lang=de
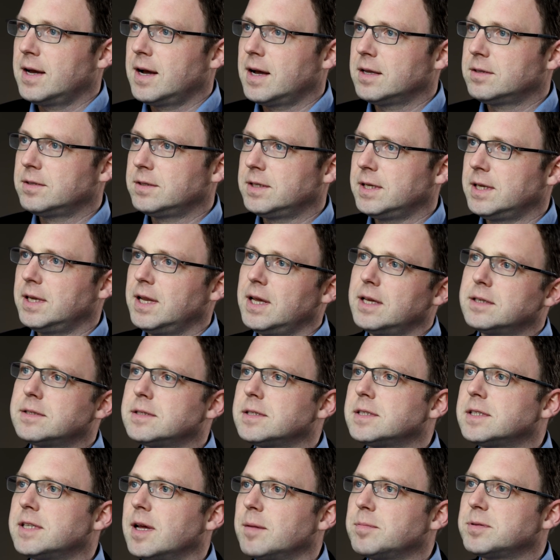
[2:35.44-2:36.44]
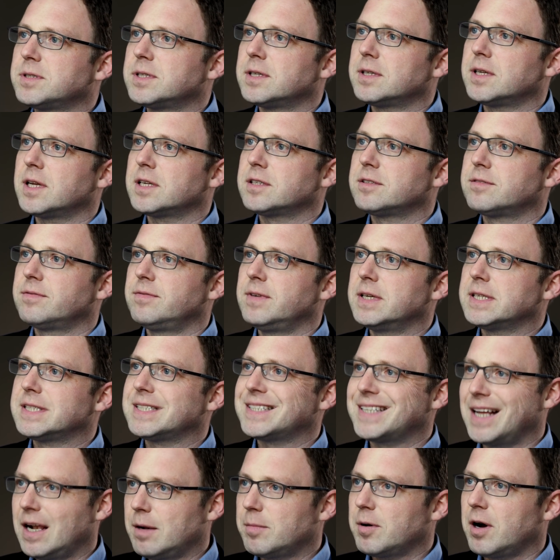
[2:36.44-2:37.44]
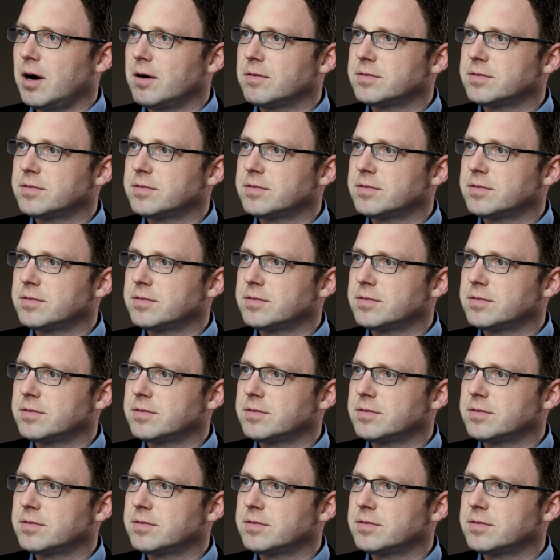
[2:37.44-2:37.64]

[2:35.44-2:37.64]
Also die nächsten Steps sind, dass wir selber